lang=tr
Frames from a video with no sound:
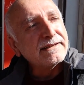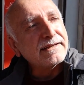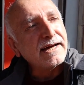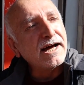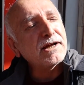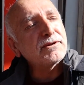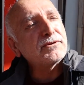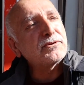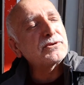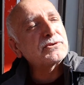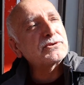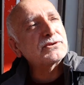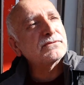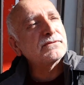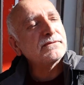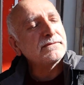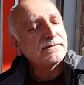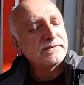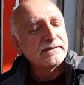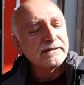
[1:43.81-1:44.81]
Daha
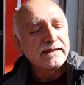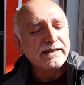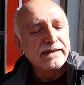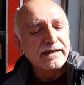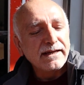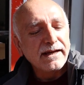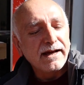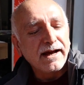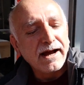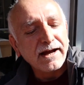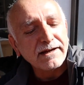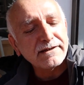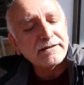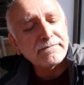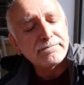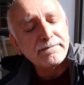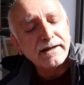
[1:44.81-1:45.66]
doğrusu hangi